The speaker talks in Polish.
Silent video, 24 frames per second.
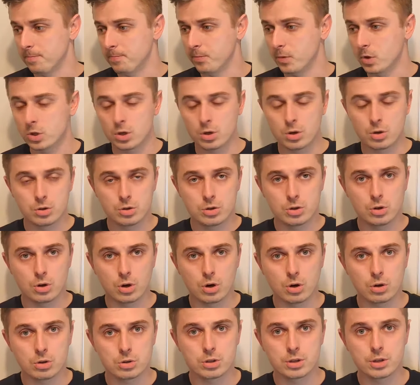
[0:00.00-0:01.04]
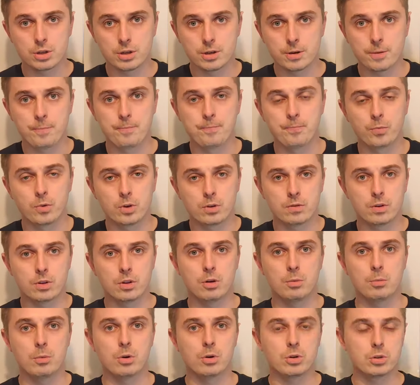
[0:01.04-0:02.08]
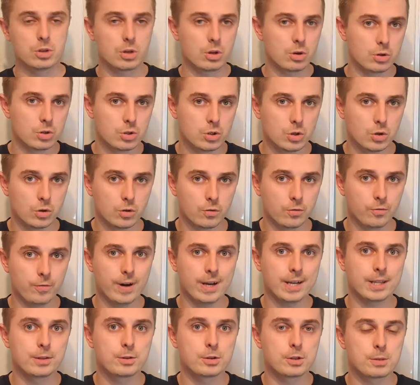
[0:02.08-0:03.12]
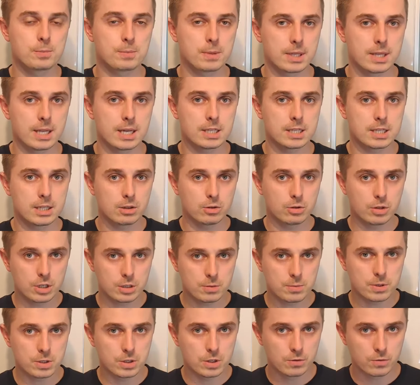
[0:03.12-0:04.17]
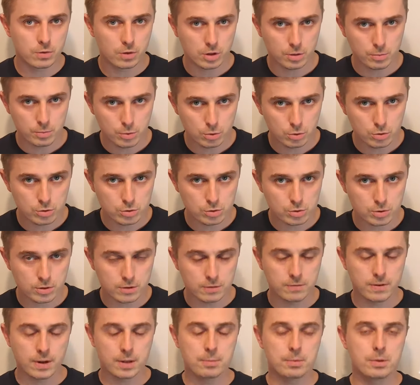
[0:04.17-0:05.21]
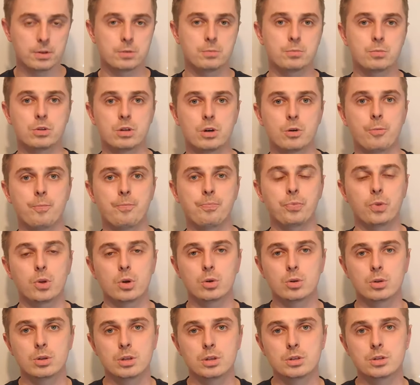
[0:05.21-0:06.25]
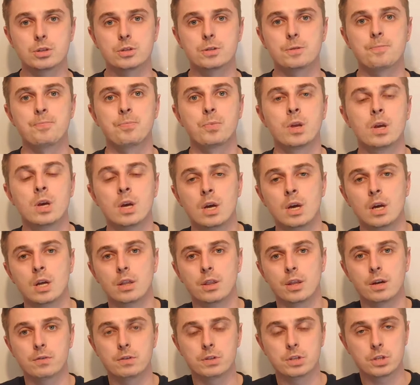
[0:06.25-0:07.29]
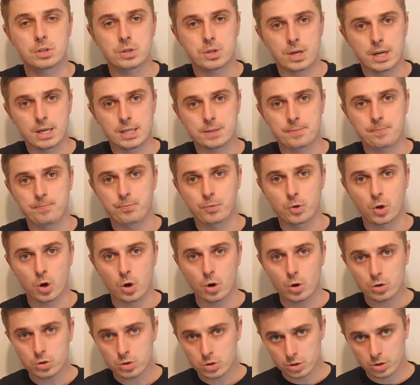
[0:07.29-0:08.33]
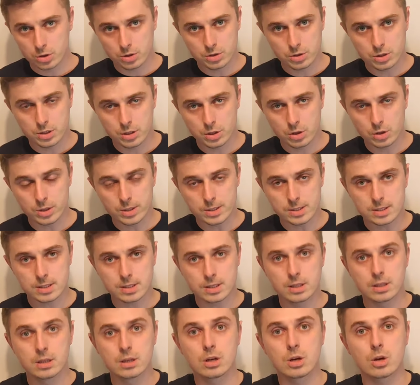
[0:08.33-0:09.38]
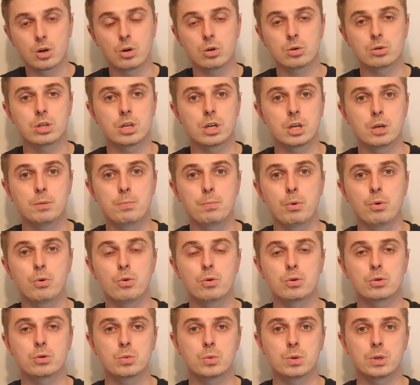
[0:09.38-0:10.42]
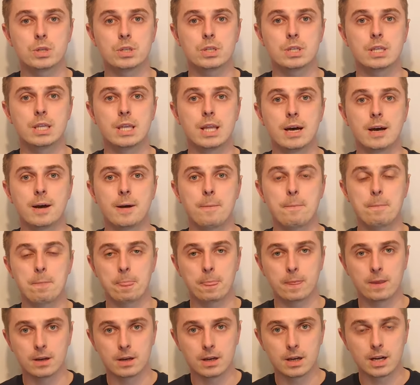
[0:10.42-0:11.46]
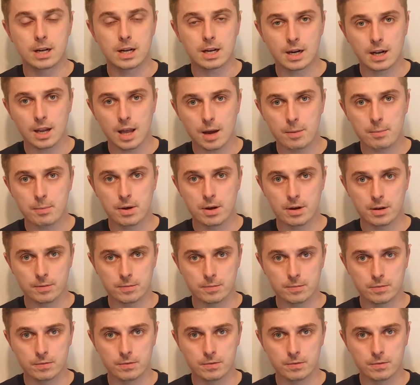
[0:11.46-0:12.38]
jeżeli chodzi o koszty, no i wiadomo, jeżeli chodzi o wartość sprzedaży, to też będzie kwota brutto, z której VAT będziesz musiał odliczyć. Tak więc jeszcze raz, koszt, czyli to jest koszt, jaki poniosłeś na reklamę